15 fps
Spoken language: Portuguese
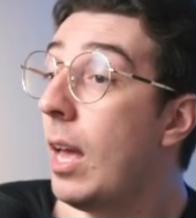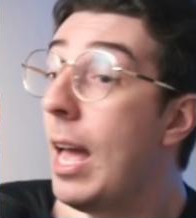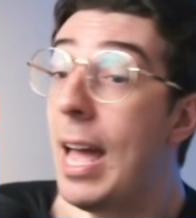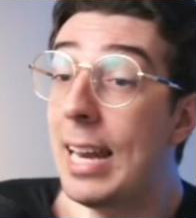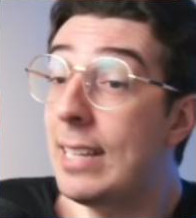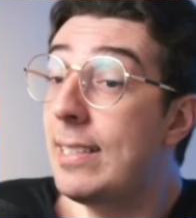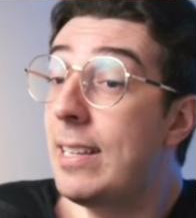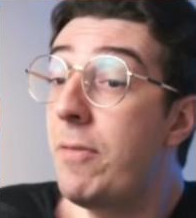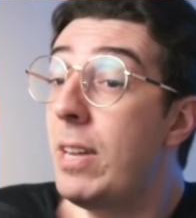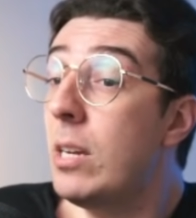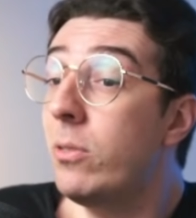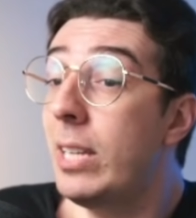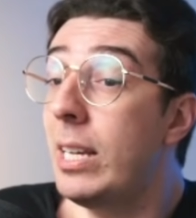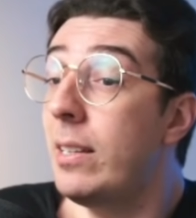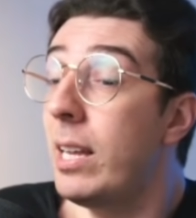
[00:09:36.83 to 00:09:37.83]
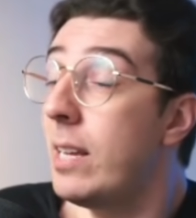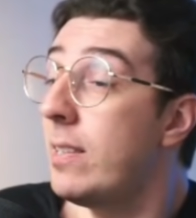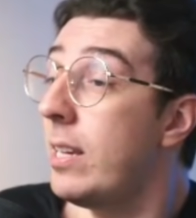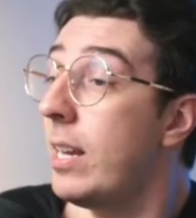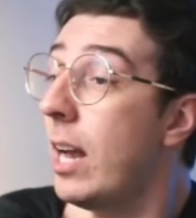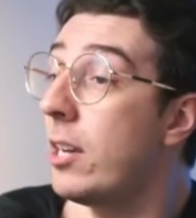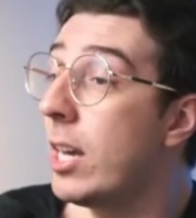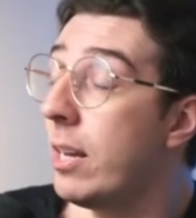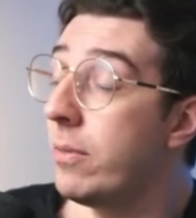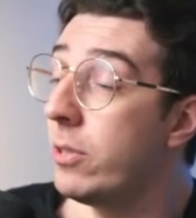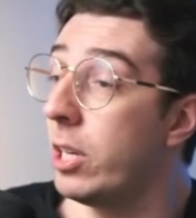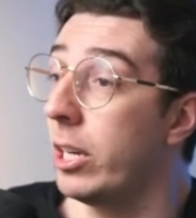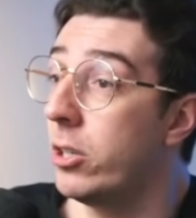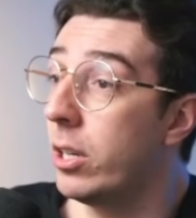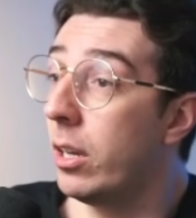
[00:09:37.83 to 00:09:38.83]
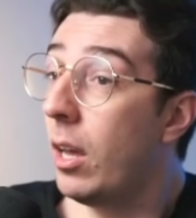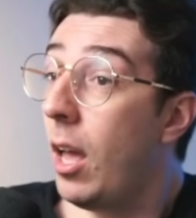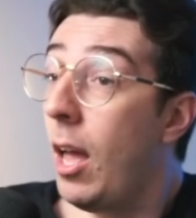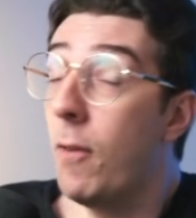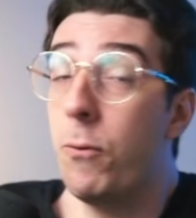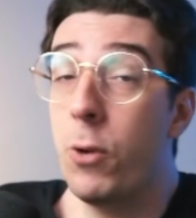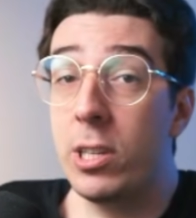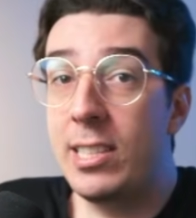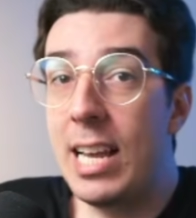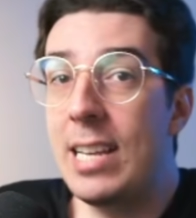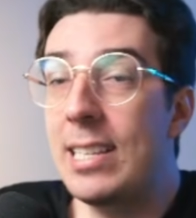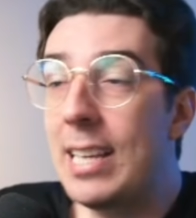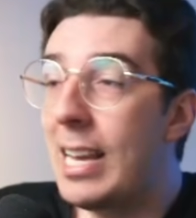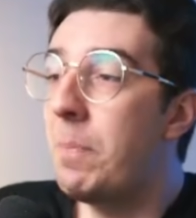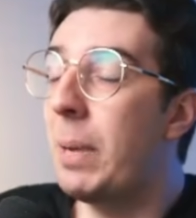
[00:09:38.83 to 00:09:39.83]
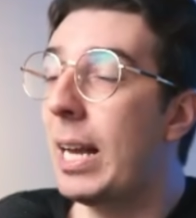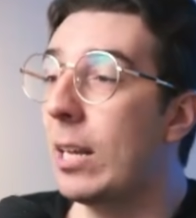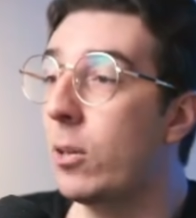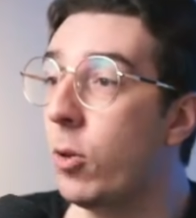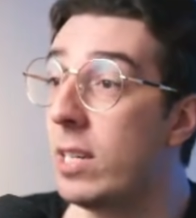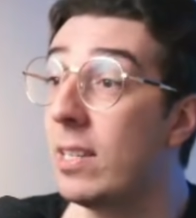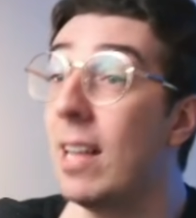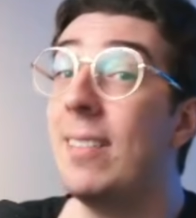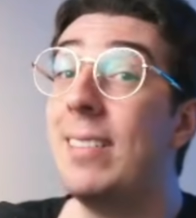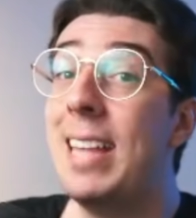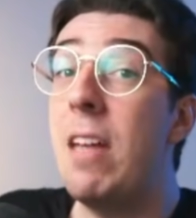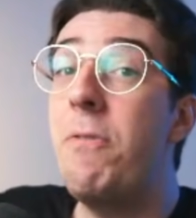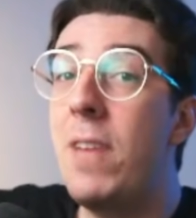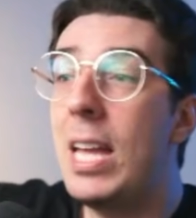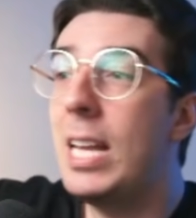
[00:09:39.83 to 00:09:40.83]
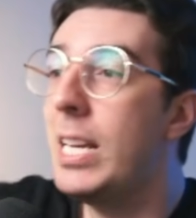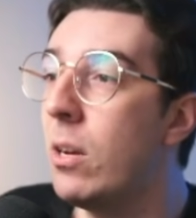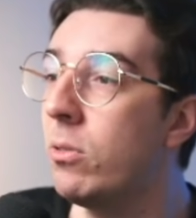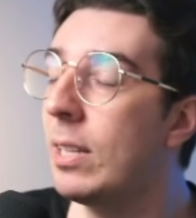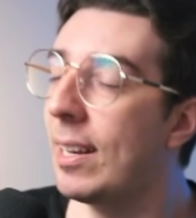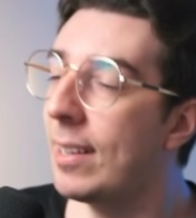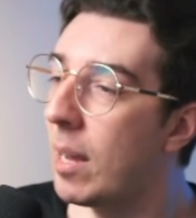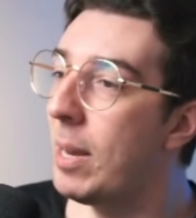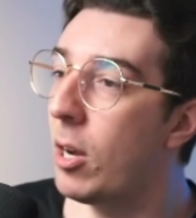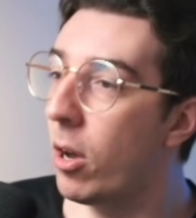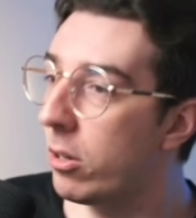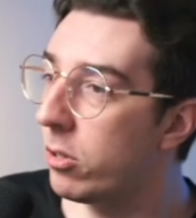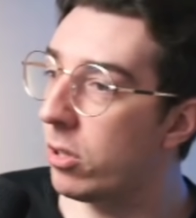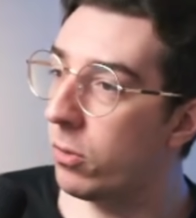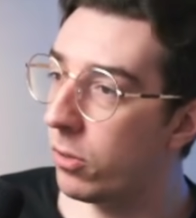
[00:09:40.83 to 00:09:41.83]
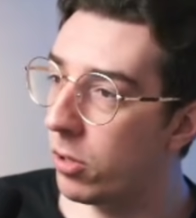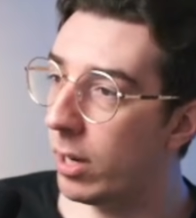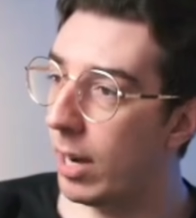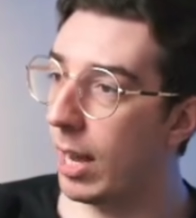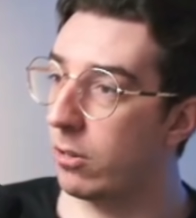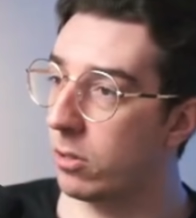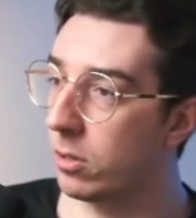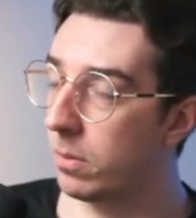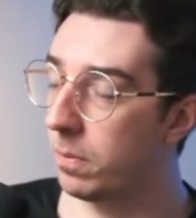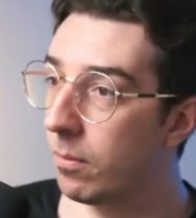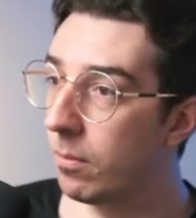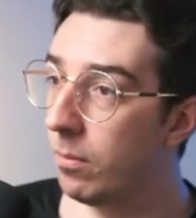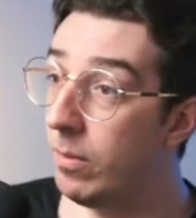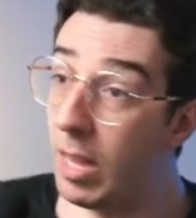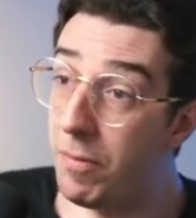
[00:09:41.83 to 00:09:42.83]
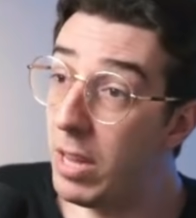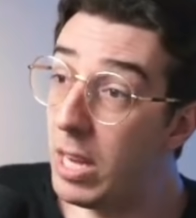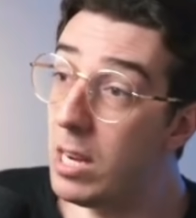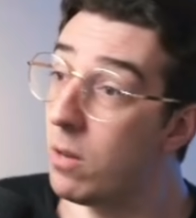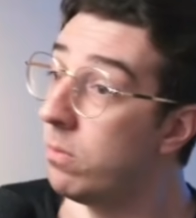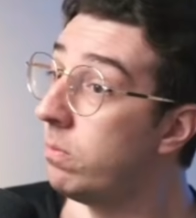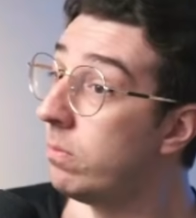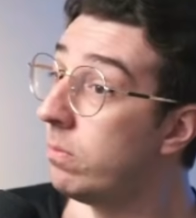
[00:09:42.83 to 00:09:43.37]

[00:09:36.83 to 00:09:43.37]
Elas deveriam ter interesse em engajar, gente. Vocês aí, empregadores, deveriam tratar melhor os seus funcionários. Deveriam.